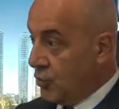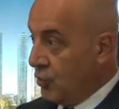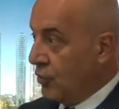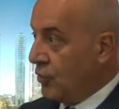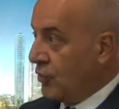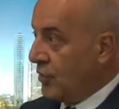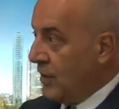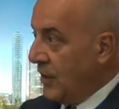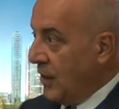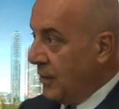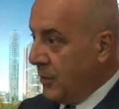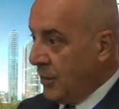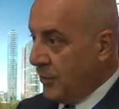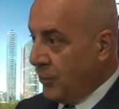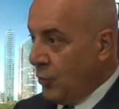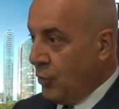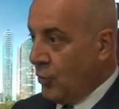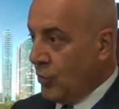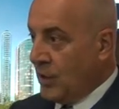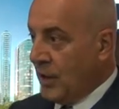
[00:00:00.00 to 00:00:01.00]
Çünkü
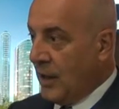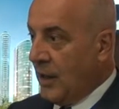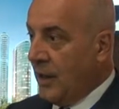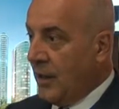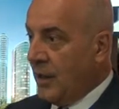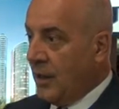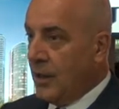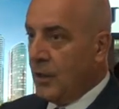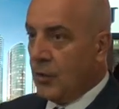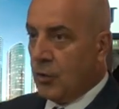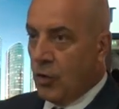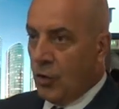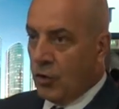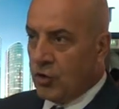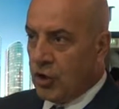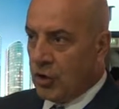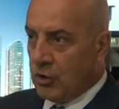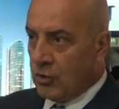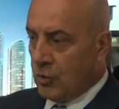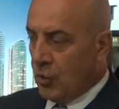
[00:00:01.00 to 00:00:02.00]
dinamik bir ülke
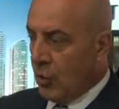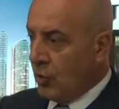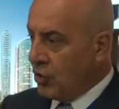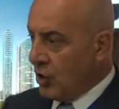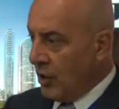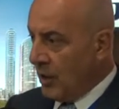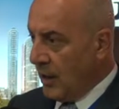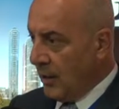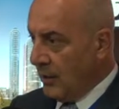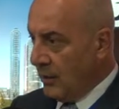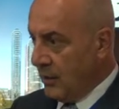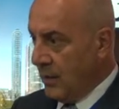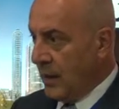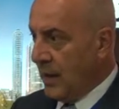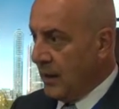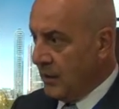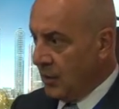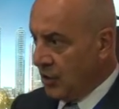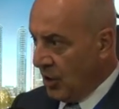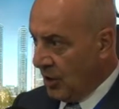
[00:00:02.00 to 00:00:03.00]
göç, göç alan
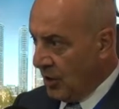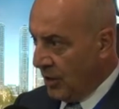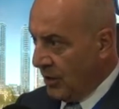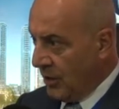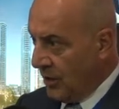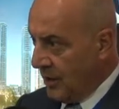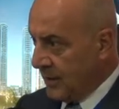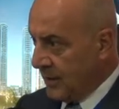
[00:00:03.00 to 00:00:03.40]
yani şehirler